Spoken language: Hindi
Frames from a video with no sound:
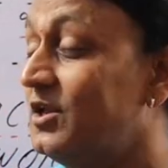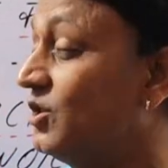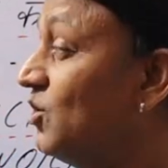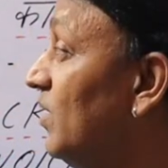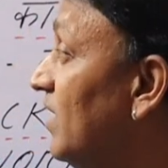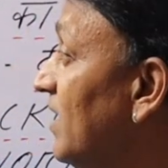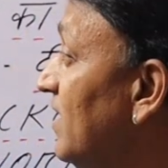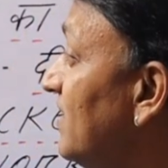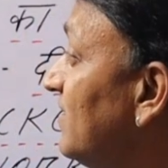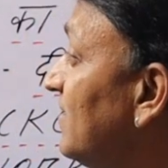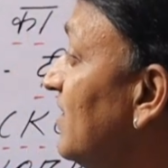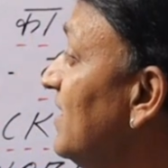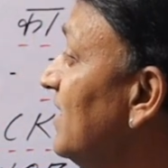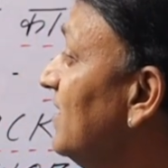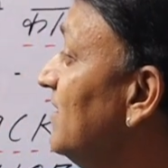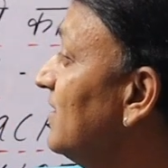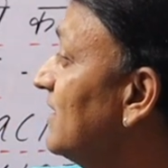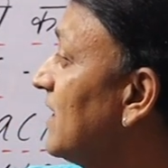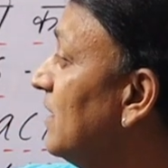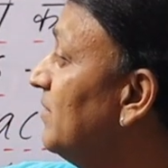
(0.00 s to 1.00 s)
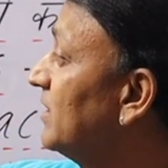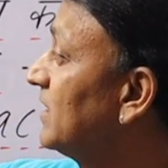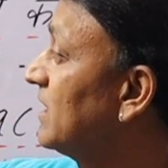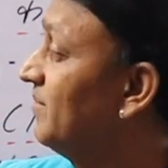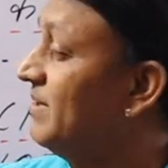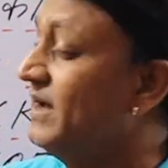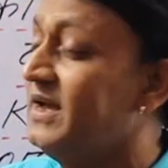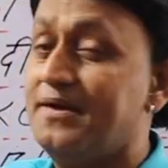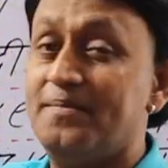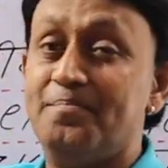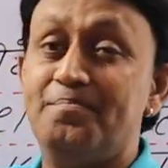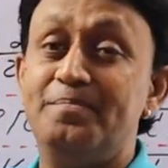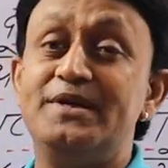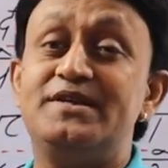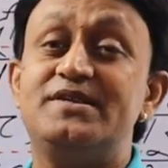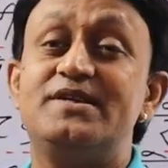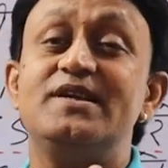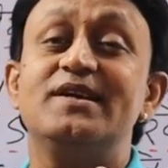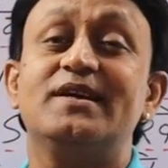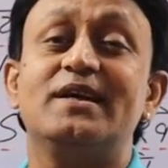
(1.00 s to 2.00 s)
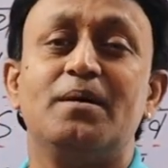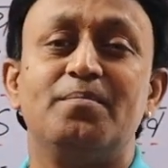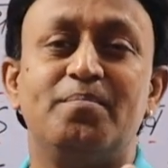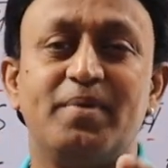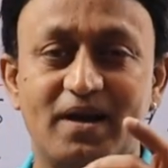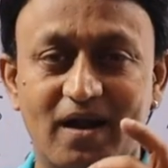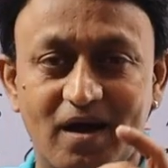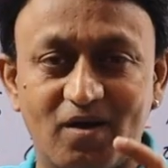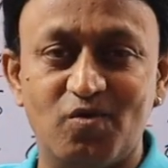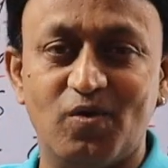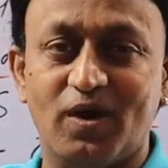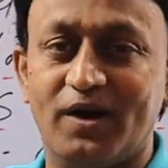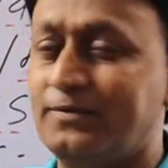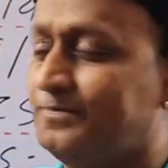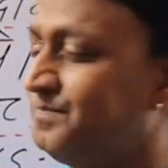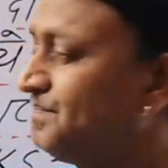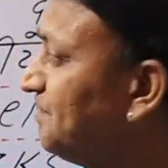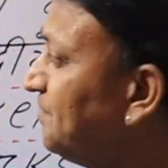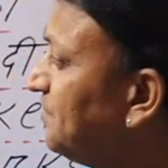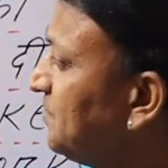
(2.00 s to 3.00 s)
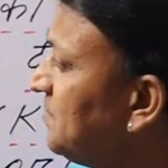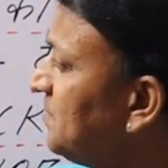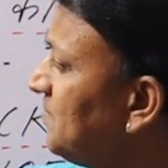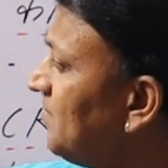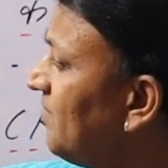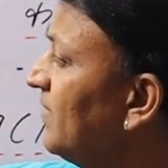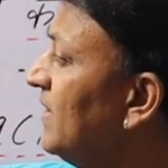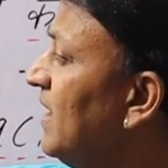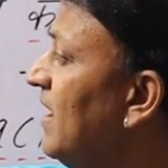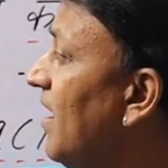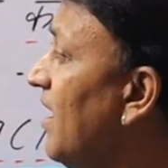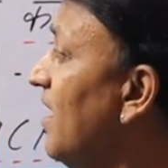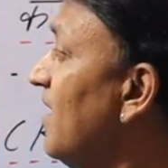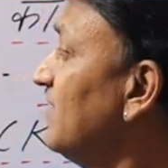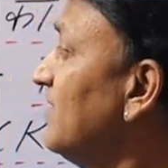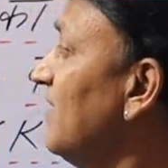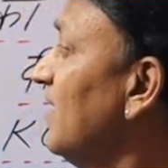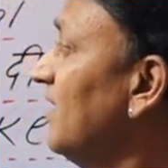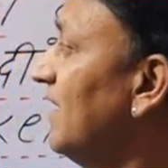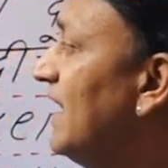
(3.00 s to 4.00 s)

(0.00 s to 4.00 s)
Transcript: तो अर्थन का मतलब है मिट्टी का बना हुआ अर्थन